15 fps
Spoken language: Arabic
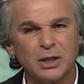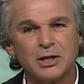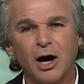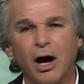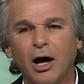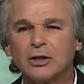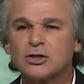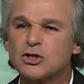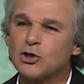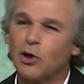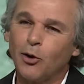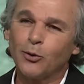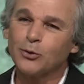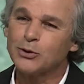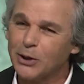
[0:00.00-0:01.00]
حية لما
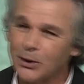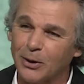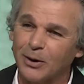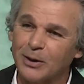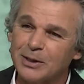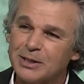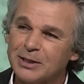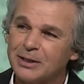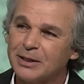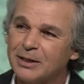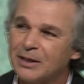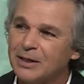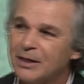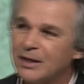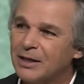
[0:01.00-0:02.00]
رأى الله
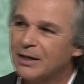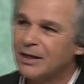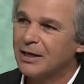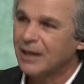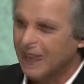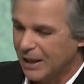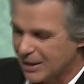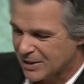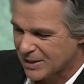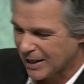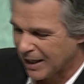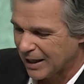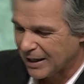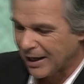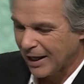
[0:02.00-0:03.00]
التراب
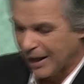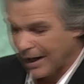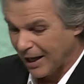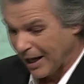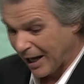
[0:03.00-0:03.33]
قال